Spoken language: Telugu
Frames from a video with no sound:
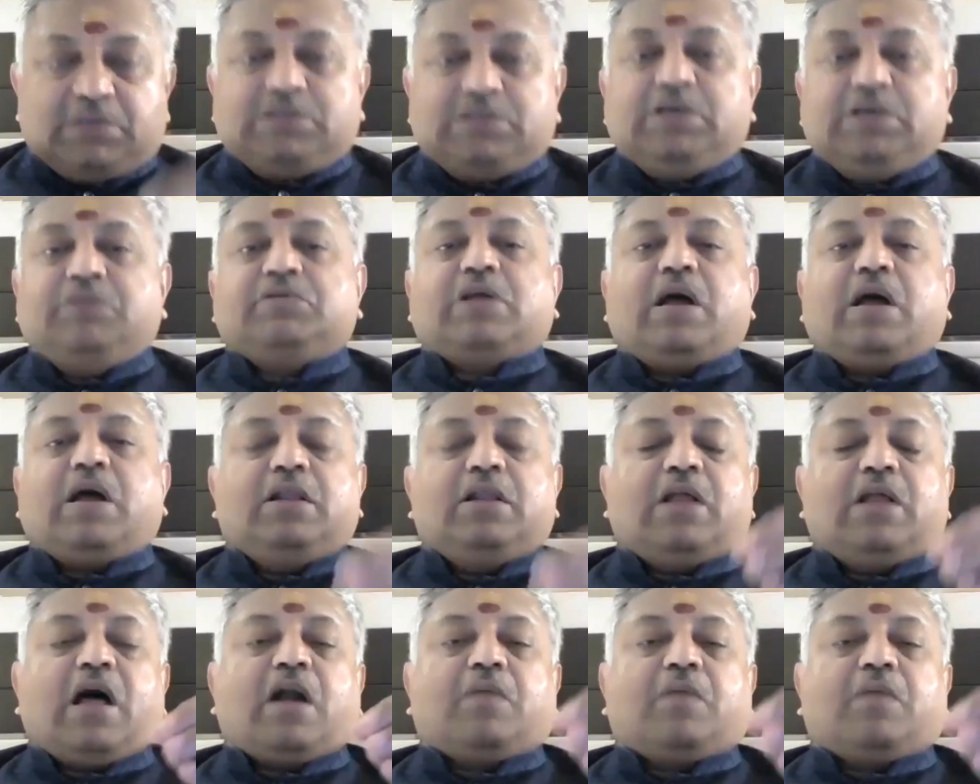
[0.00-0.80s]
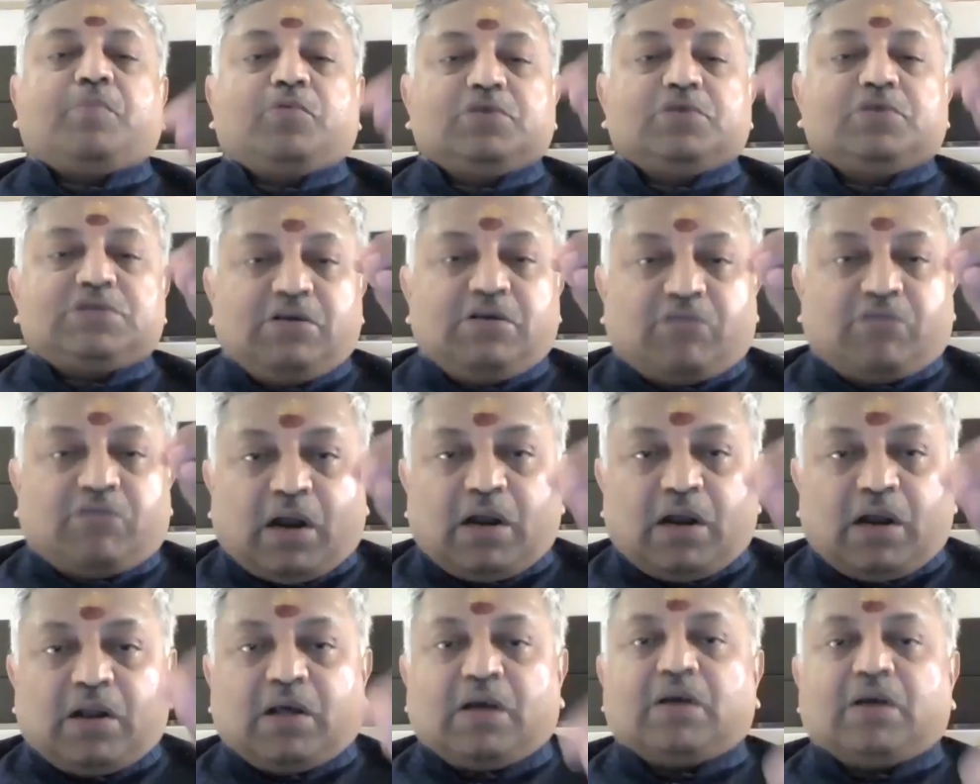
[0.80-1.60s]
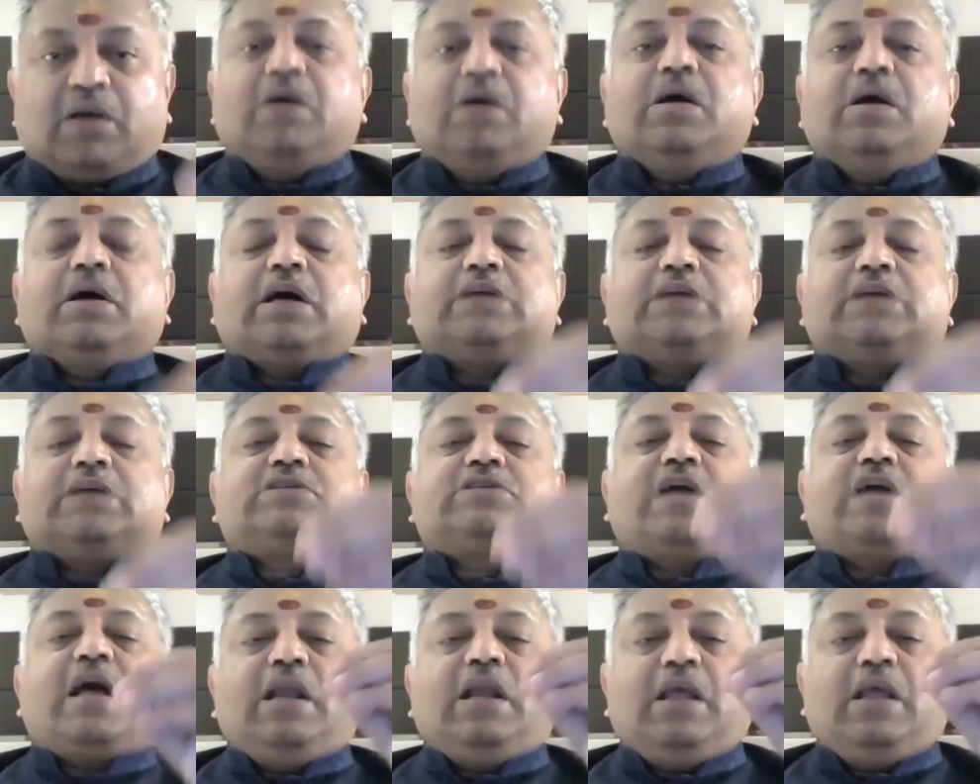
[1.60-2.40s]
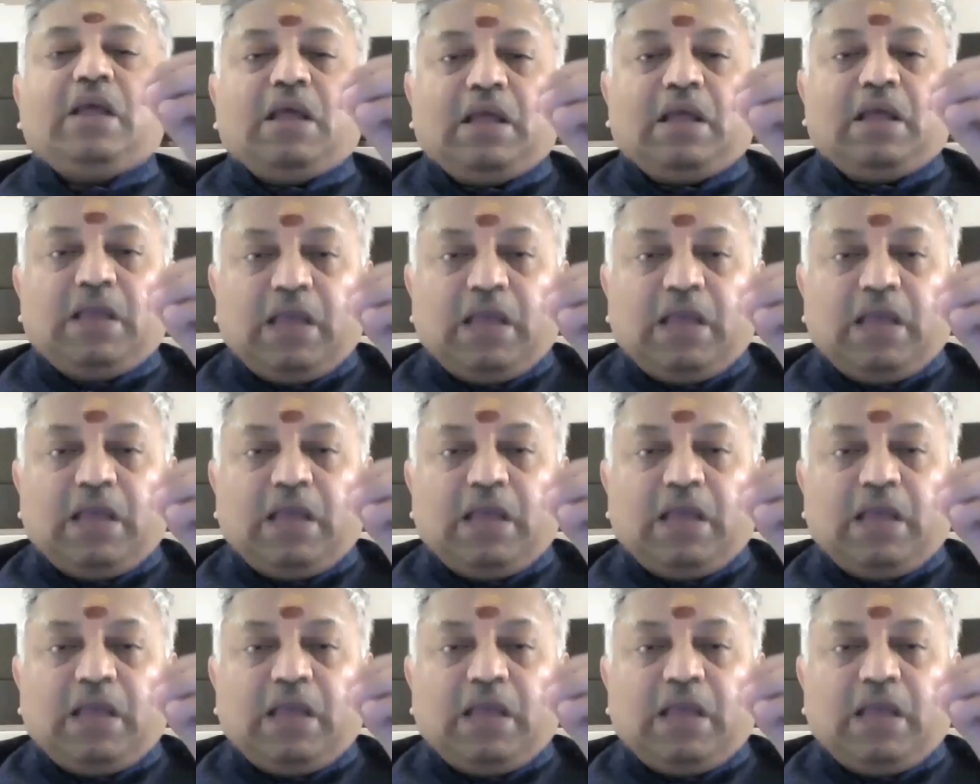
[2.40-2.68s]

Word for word: జీవితాన్ని ధారపోసి వాళ్ళ కష్టాన్ని